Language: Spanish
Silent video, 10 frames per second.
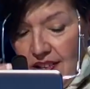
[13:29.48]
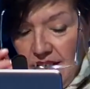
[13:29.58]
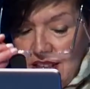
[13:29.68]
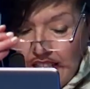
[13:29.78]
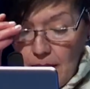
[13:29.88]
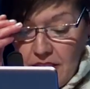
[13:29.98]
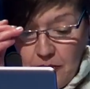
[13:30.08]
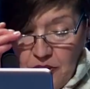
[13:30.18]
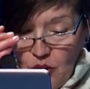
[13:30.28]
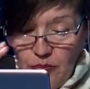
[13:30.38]
Ya sabéis
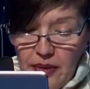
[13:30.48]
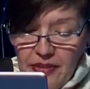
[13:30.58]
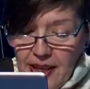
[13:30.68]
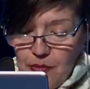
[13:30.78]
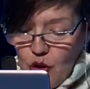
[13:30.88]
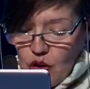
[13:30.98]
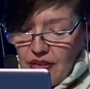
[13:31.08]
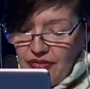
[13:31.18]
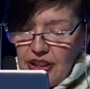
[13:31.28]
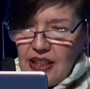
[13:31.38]
mi nombre, me llamo
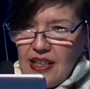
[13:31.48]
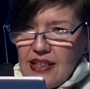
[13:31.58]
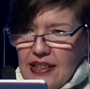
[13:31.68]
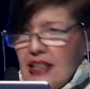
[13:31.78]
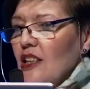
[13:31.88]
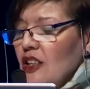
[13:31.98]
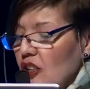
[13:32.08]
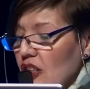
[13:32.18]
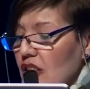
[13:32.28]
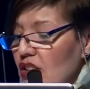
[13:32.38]
Josefina,
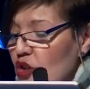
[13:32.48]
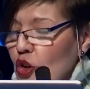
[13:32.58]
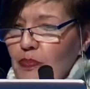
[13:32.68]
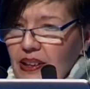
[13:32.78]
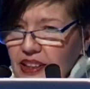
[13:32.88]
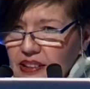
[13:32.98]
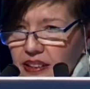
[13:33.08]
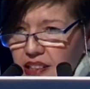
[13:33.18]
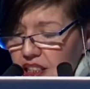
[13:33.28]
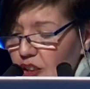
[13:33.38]
soy
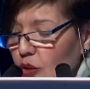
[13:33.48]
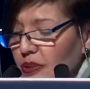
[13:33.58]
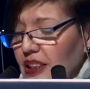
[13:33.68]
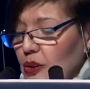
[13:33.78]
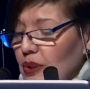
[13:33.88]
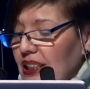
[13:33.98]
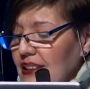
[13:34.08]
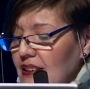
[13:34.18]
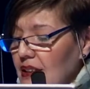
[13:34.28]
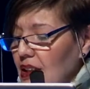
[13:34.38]
paciente de síndrome de
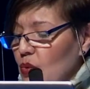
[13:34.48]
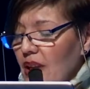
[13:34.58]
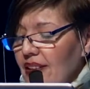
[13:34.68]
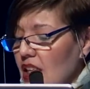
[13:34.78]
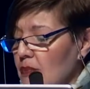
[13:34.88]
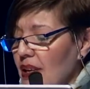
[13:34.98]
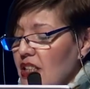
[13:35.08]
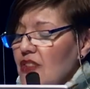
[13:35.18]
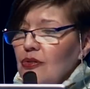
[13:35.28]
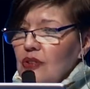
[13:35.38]
Tourette y una de las
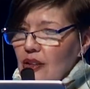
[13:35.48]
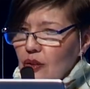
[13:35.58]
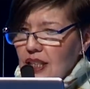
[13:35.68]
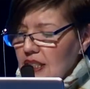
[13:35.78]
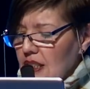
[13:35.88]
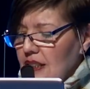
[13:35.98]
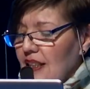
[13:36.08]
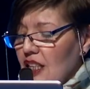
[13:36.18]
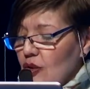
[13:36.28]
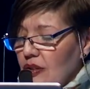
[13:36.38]
madres fundadoras de
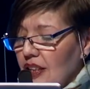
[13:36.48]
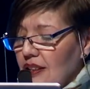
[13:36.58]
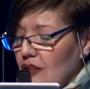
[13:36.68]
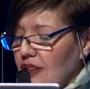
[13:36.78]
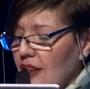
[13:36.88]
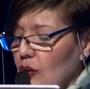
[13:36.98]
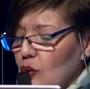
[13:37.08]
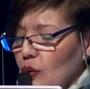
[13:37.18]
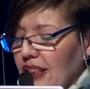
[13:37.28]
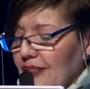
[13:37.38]
la Asociación
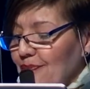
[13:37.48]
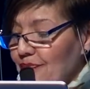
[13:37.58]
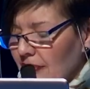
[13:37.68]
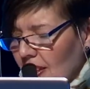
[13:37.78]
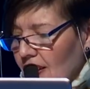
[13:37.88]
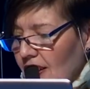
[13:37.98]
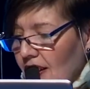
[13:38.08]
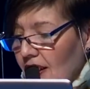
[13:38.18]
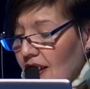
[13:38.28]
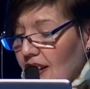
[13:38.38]
Aragón Tourette.
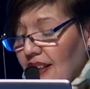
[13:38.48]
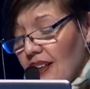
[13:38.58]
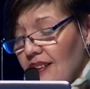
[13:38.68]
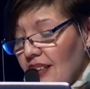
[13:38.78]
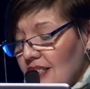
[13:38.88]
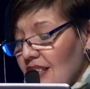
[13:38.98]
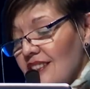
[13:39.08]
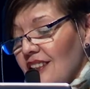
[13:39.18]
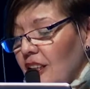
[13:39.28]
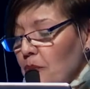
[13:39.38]
Gracias a
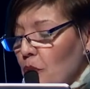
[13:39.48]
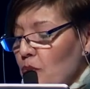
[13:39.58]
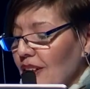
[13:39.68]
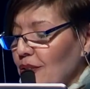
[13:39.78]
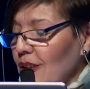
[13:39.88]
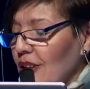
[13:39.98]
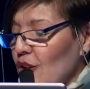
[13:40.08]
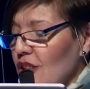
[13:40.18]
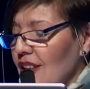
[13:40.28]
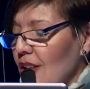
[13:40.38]
este equipo humano que
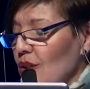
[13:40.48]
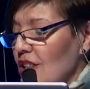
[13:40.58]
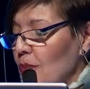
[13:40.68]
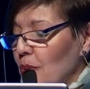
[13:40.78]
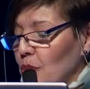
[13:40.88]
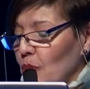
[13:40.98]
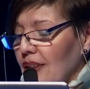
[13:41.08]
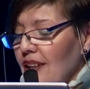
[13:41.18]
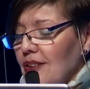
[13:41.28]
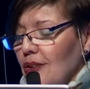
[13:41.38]
nos ha dado esa
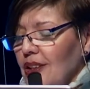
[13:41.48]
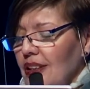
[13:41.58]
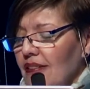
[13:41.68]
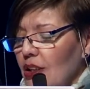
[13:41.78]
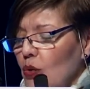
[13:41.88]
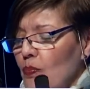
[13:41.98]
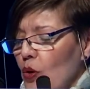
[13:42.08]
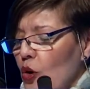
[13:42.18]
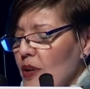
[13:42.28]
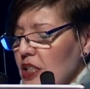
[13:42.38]
oportunidad hoy de hacer un
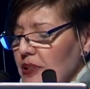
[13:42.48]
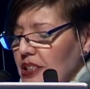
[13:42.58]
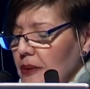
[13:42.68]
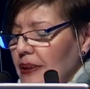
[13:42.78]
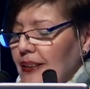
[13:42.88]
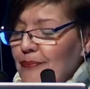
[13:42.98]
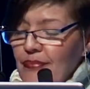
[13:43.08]
poco más visible